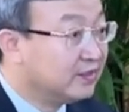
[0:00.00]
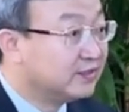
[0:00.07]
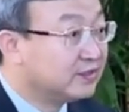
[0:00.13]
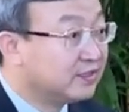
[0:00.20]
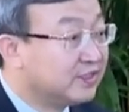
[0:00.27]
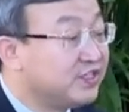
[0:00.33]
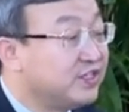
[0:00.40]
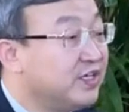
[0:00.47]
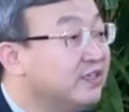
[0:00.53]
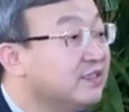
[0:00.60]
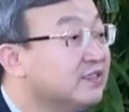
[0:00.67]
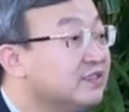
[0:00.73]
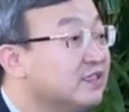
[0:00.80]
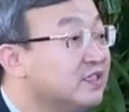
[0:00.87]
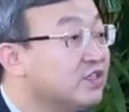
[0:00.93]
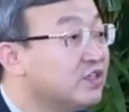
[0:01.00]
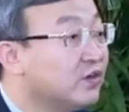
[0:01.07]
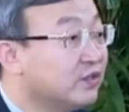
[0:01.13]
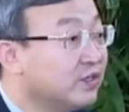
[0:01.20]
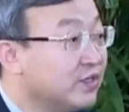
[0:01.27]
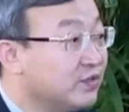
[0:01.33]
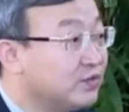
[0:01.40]
这个协议的生
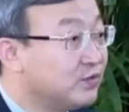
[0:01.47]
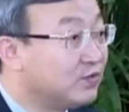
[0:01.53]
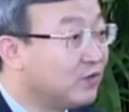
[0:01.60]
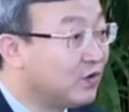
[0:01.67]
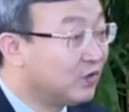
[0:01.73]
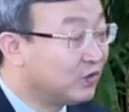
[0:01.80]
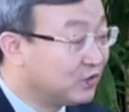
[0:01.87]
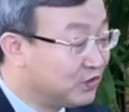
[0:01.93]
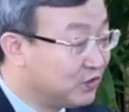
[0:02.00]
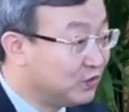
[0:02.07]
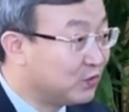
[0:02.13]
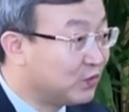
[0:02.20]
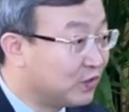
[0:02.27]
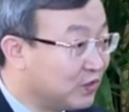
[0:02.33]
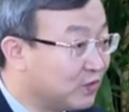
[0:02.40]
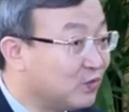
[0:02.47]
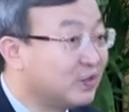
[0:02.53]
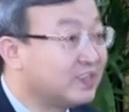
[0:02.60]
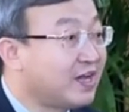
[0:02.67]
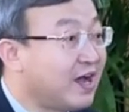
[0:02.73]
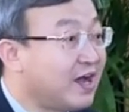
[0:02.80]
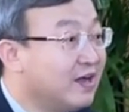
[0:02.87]
效呢，需要九个国
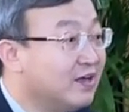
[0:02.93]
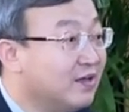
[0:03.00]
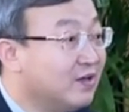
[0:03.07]
家